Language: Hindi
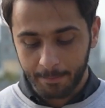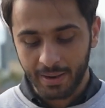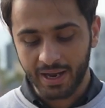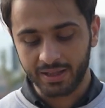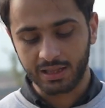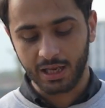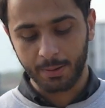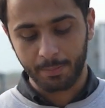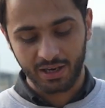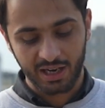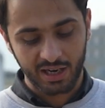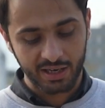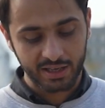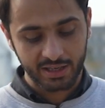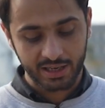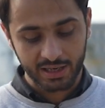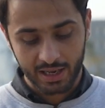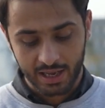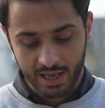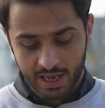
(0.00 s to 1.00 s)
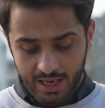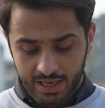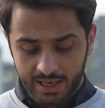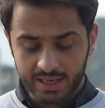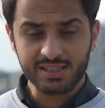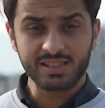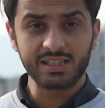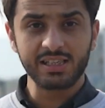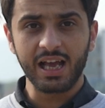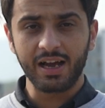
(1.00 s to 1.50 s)
बेहतर बनाने के लिए
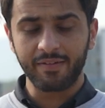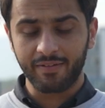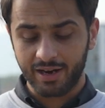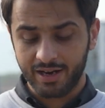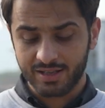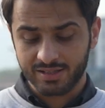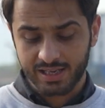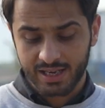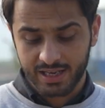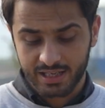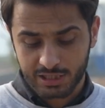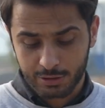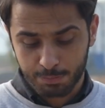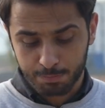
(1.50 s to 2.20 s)
इसी हवाले से